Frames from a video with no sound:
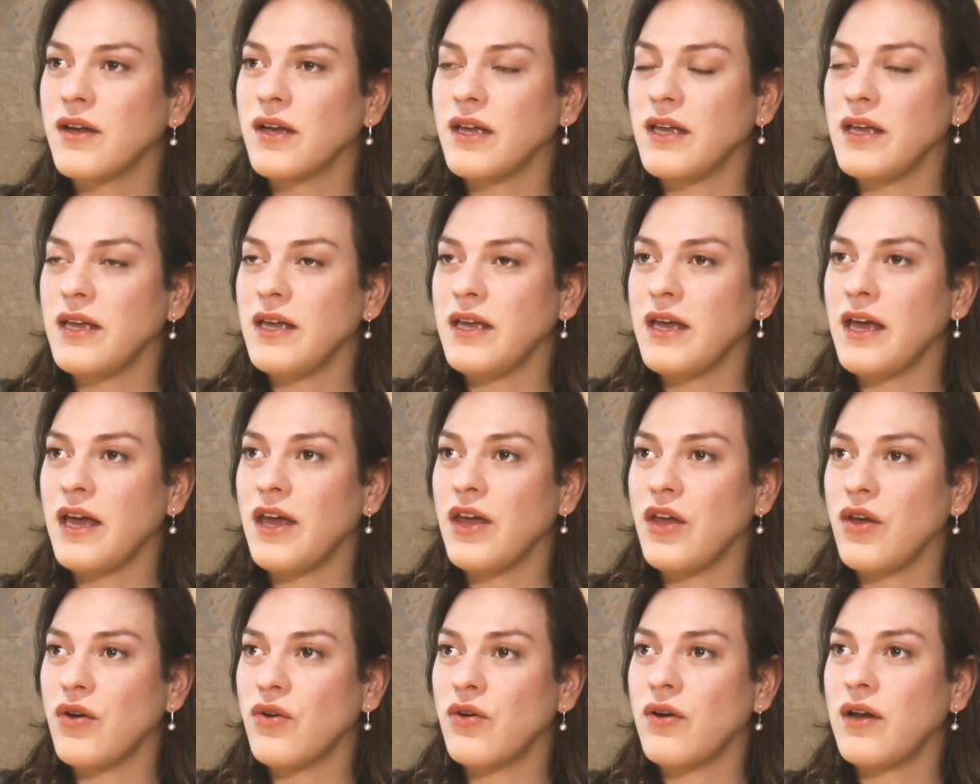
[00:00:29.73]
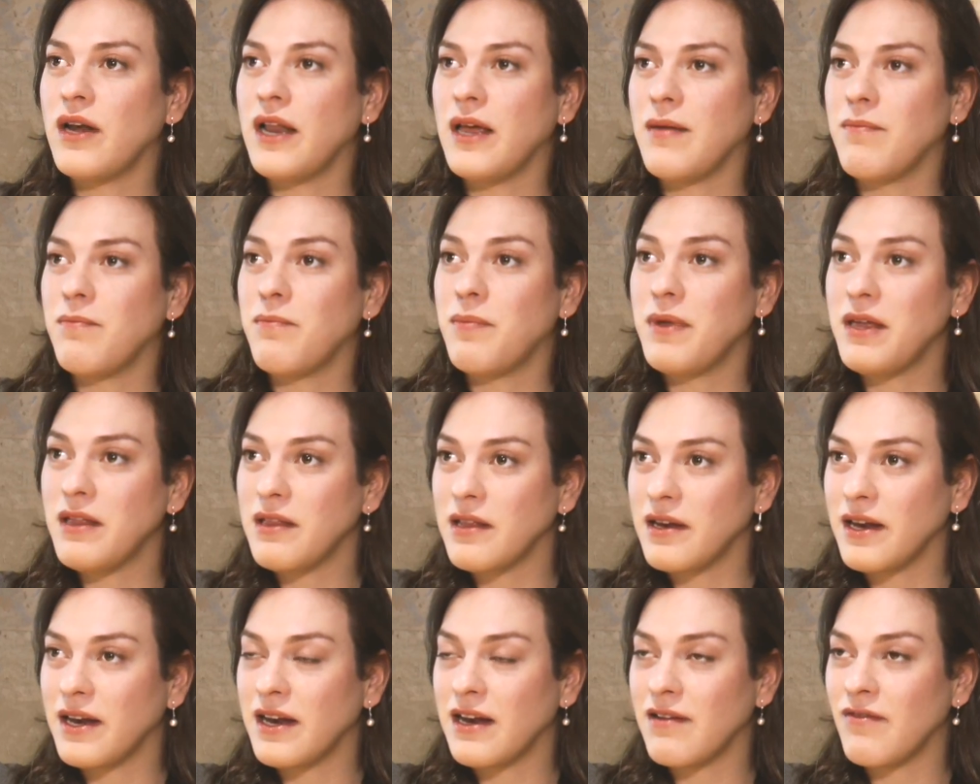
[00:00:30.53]
y ellos le
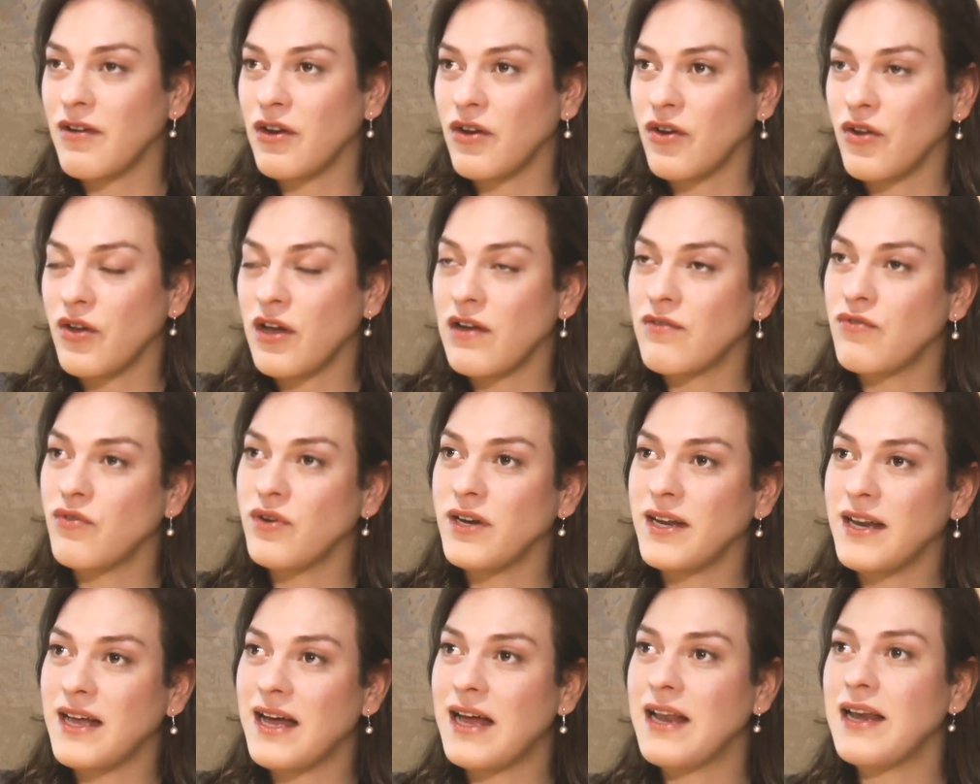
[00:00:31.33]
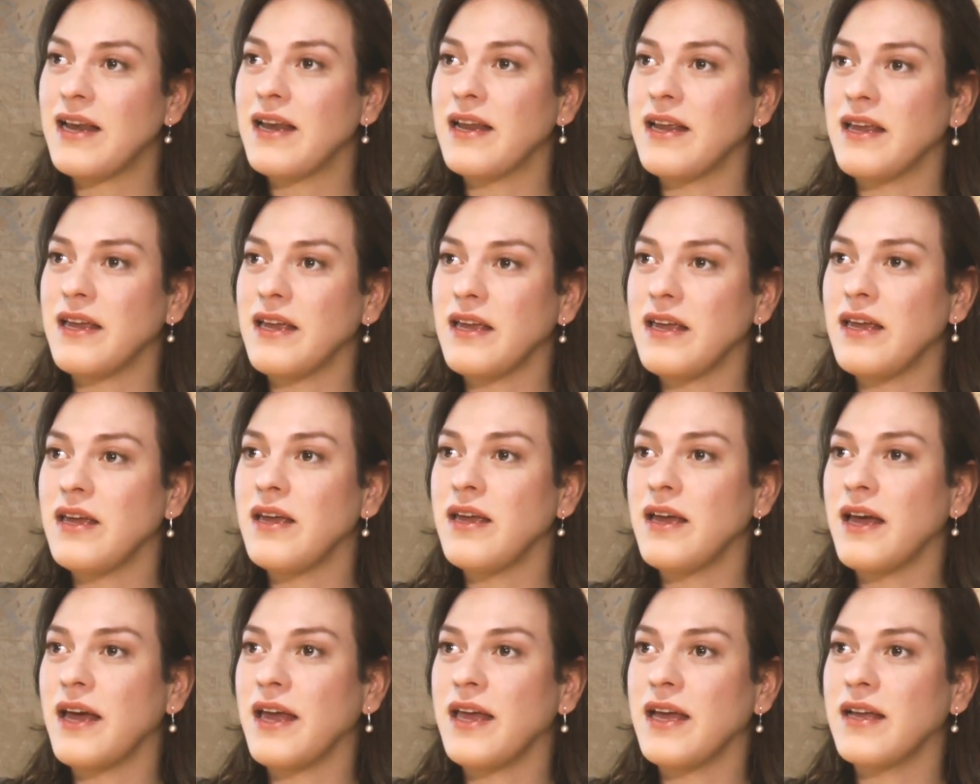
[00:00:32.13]
impiden ir al velorio y al funeral,
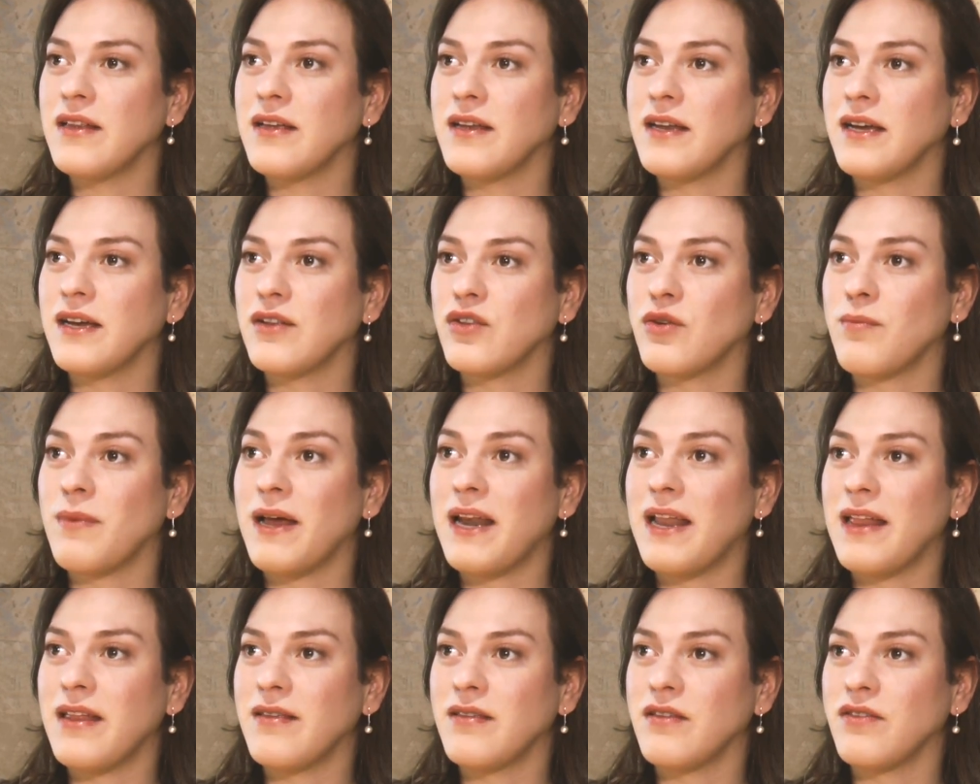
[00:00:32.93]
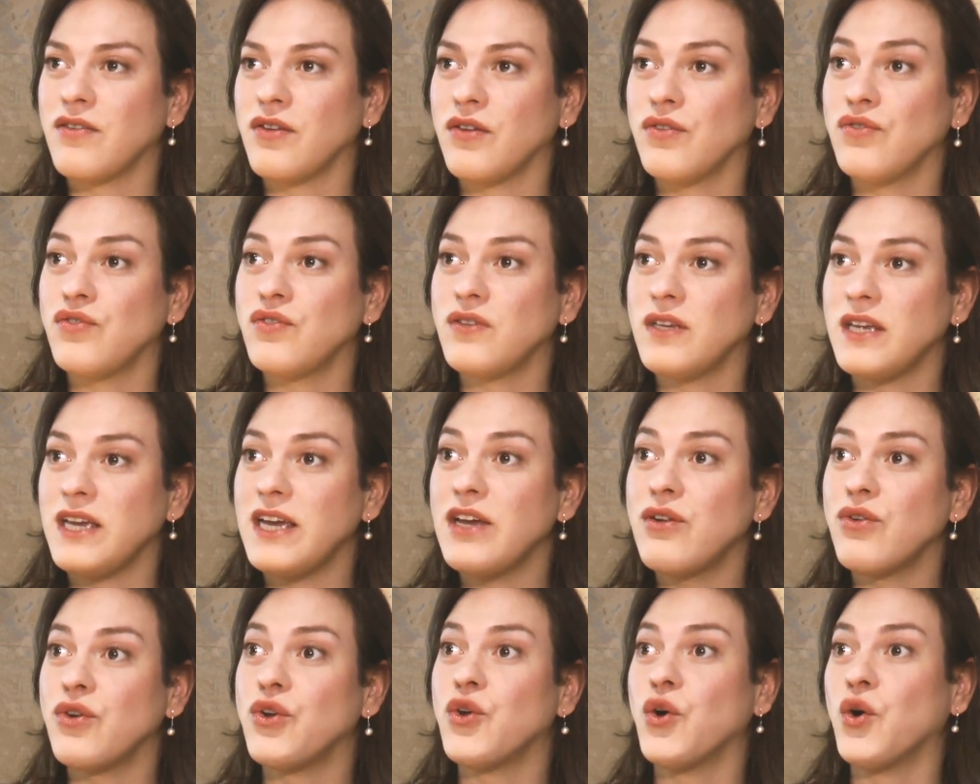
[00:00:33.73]
y ella tiene que tomar la decisión si
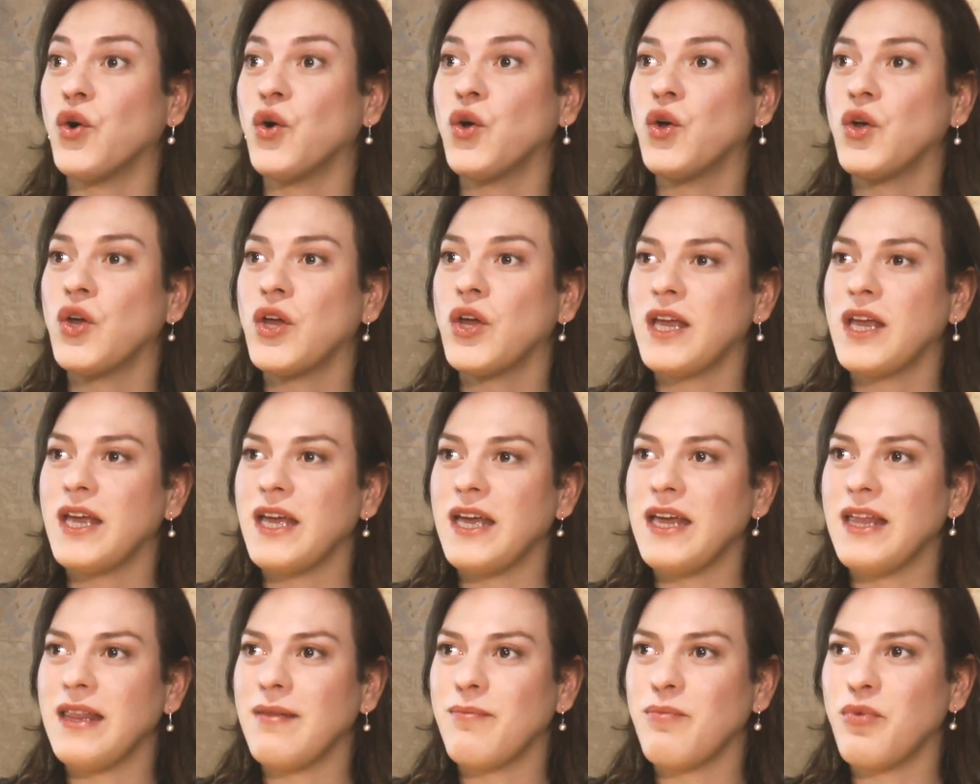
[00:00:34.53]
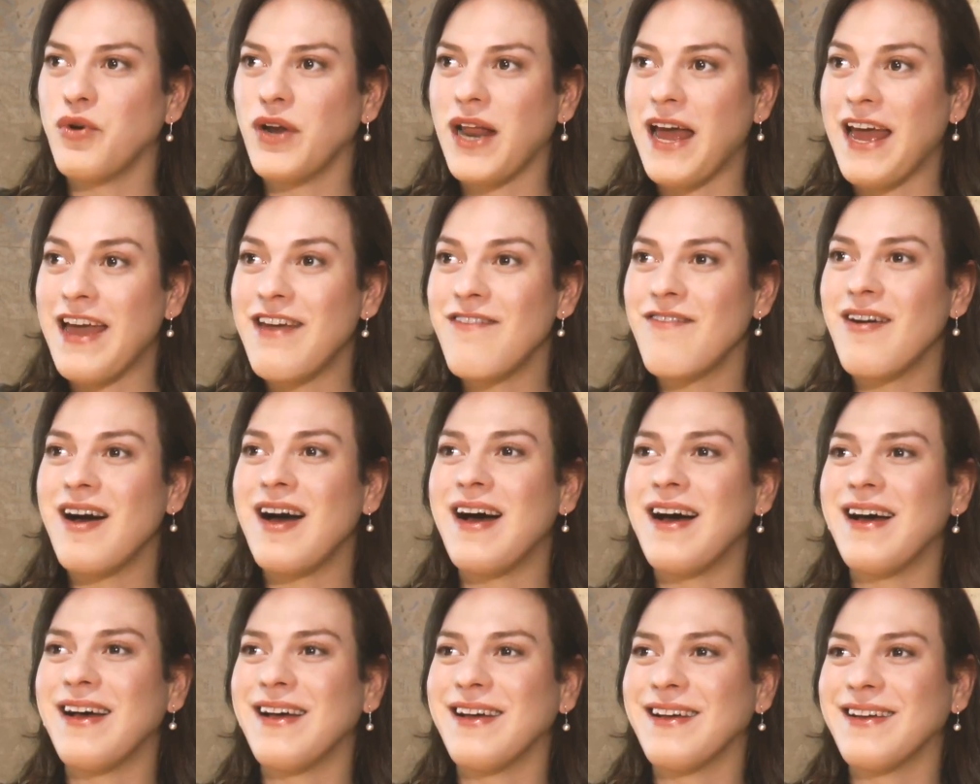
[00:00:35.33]
ir o no, y por ahí
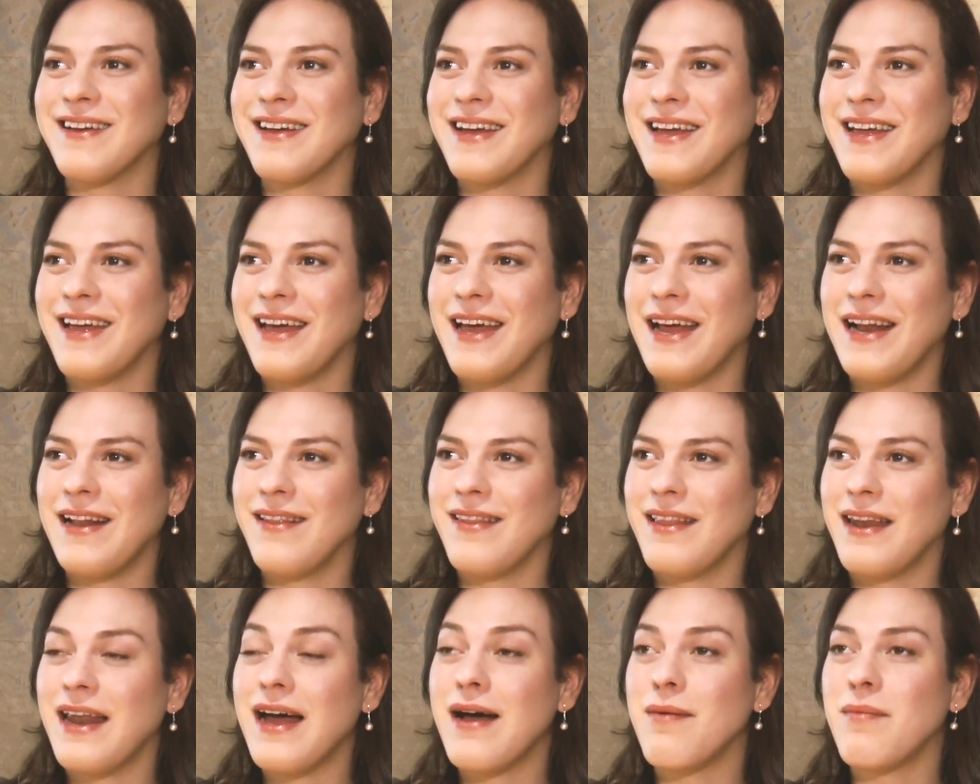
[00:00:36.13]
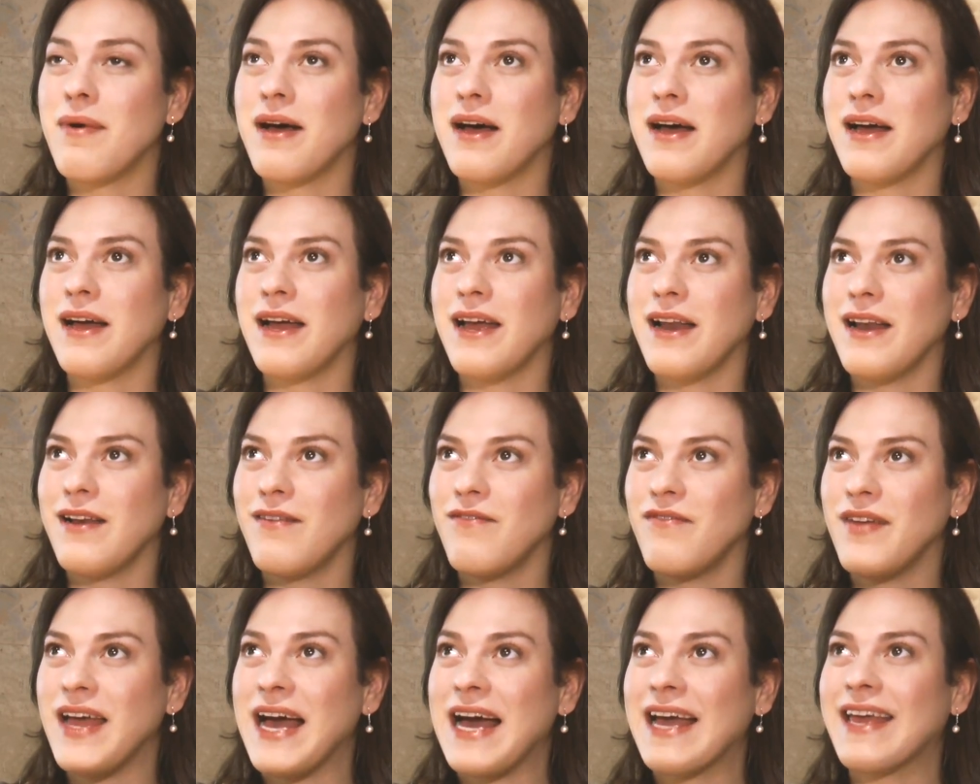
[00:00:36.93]
va el drama, el
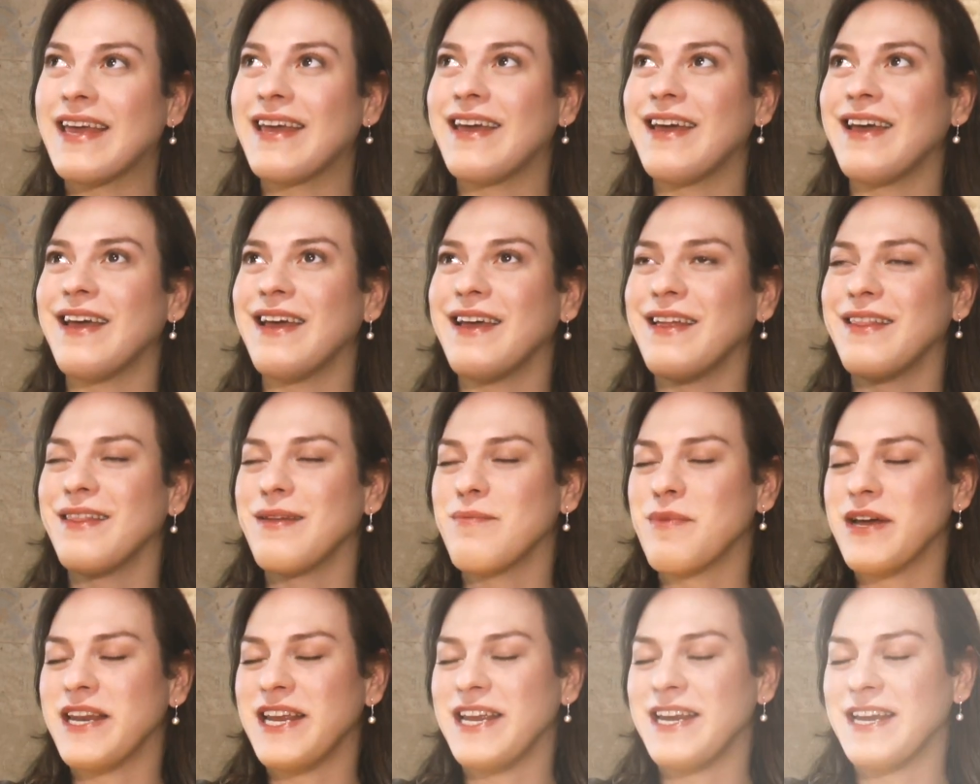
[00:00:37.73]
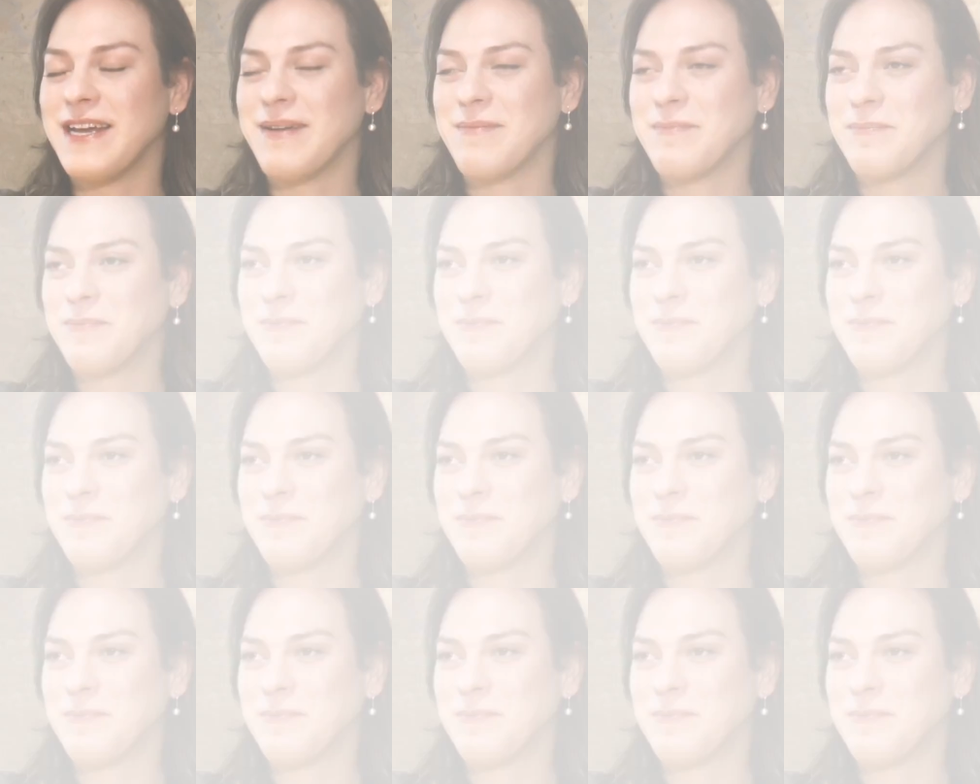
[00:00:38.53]
viaje de Marina.